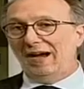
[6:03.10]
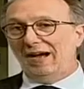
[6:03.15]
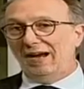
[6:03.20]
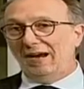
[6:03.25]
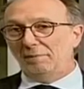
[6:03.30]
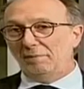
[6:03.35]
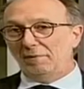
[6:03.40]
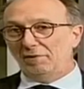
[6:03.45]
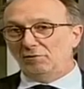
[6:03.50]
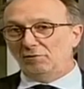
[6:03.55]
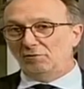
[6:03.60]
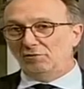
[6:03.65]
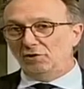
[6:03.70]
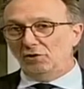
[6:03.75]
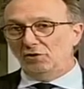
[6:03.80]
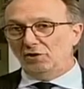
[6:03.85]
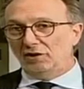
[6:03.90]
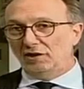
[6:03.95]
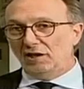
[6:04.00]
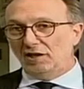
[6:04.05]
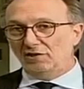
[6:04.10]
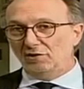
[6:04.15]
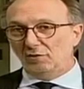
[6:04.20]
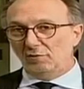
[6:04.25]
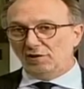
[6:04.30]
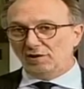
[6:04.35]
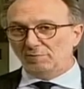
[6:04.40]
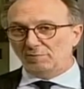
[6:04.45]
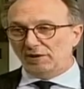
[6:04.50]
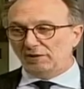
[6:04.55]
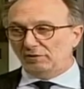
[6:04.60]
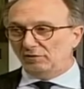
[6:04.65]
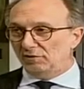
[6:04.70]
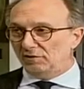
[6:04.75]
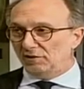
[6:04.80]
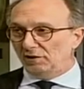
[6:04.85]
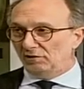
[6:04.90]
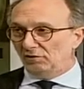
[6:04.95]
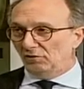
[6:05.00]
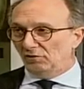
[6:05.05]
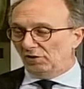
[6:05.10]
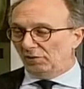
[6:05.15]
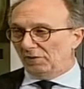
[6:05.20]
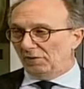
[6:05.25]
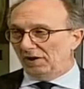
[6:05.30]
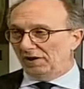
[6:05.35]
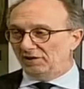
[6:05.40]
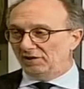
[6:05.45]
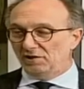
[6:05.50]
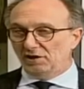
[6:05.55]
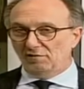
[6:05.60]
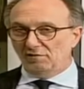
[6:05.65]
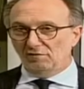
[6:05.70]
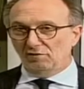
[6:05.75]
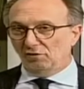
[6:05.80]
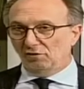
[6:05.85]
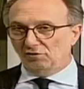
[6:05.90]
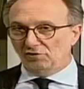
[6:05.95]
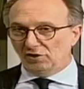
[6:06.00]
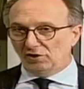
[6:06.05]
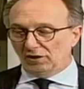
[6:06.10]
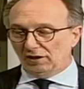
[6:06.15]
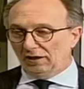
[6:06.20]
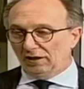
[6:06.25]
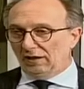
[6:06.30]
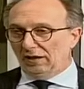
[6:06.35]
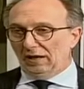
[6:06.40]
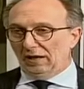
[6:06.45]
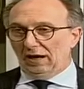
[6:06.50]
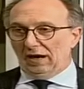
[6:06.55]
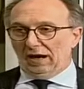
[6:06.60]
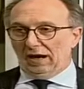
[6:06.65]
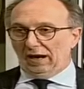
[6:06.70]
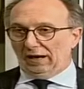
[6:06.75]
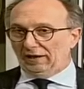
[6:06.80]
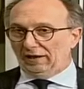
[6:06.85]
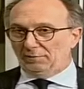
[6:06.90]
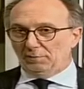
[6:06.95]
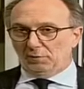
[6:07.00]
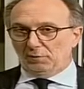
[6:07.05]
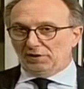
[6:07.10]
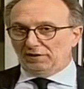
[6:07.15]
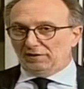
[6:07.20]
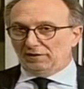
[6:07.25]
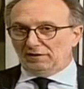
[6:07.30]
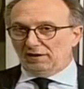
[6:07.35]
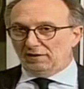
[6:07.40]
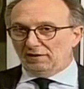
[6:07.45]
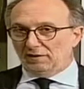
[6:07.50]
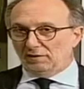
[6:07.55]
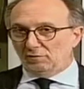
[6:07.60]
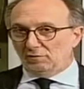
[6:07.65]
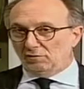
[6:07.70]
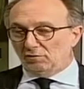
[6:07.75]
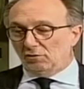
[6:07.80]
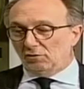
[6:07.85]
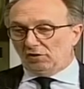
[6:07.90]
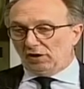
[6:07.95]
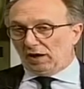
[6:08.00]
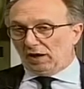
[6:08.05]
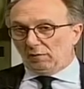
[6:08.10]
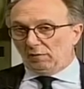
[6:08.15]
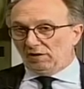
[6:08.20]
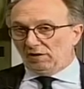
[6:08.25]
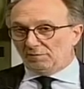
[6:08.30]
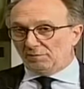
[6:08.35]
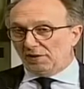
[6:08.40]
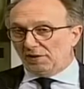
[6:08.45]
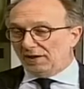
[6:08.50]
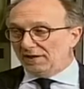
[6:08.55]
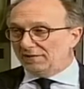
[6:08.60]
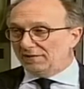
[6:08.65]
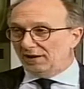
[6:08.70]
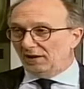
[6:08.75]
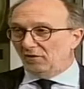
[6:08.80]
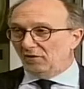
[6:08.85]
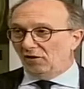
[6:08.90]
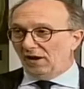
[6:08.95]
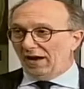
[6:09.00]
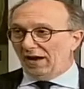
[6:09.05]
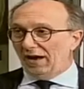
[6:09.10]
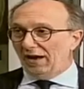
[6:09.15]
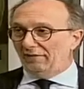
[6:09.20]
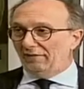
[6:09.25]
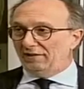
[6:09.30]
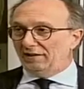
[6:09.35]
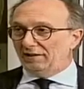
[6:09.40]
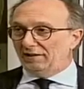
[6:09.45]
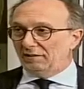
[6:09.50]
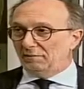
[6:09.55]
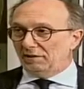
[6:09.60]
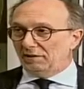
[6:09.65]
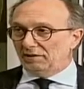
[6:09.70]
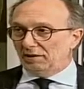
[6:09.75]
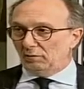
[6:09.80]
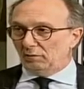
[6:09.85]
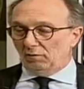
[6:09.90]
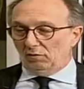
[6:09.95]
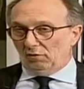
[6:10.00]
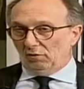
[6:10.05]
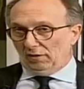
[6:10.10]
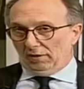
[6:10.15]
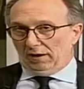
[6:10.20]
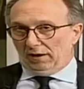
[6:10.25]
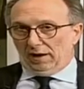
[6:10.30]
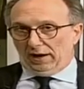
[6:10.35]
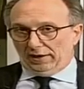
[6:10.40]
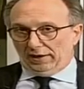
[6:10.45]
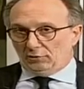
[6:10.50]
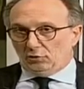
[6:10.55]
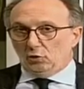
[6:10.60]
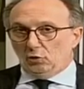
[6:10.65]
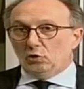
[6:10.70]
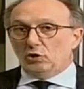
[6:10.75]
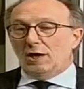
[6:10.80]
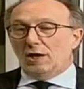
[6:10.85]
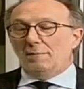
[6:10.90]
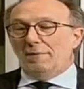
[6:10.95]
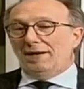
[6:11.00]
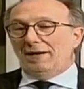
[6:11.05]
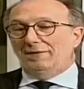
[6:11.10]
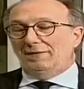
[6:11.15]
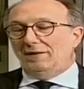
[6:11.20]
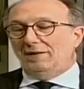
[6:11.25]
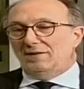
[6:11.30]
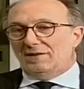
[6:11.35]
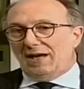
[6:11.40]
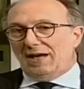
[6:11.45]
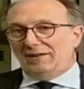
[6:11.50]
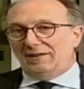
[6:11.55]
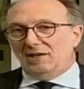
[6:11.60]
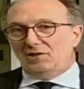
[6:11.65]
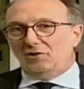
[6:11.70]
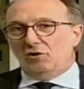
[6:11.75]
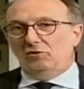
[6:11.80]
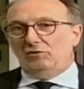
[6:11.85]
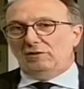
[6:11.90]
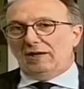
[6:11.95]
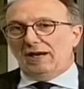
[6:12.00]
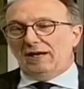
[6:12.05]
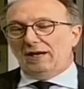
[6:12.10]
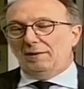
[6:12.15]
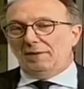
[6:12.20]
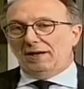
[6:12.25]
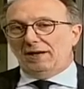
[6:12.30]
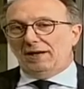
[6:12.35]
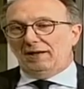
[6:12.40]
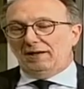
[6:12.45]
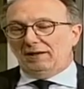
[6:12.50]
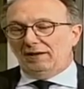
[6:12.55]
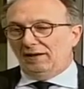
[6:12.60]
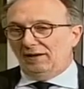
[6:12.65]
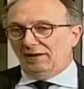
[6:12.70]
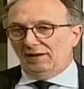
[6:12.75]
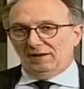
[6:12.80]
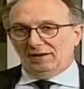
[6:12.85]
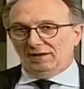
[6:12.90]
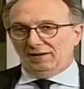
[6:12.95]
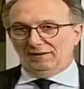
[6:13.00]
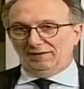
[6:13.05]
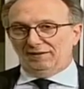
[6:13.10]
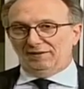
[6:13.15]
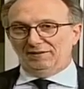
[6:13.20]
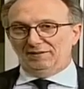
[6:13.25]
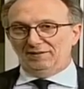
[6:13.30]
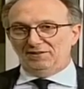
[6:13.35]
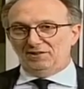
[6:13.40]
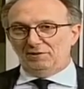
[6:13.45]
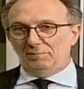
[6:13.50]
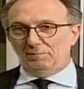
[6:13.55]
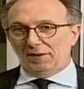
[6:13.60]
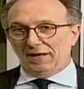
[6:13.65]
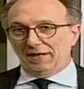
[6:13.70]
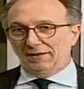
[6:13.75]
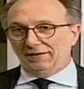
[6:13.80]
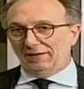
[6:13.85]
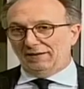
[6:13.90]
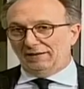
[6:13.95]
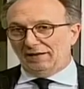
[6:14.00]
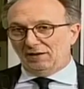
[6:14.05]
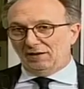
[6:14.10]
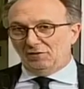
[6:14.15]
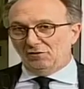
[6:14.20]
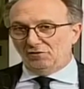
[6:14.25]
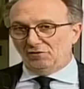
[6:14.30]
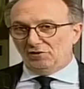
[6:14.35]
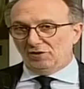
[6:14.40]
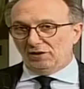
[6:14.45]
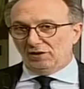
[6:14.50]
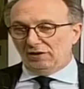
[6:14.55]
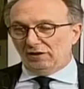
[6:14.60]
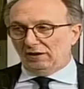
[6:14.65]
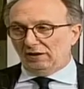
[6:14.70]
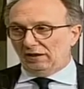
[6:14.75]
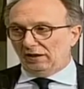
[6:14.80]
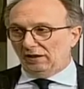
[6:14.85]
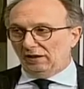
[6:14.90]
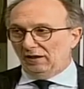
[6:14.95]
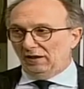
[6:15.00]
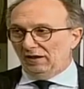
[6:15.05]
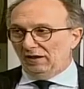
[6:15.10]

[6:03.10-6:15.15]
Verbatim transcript: ha la presunzione di essere un esperto del settore magari si rivolge all'esponente dell'istituzione che quell'esperienza non ha, evidentemente quello è, e giustamente sta ad ascoltare, magari eh, si prende dei consigli che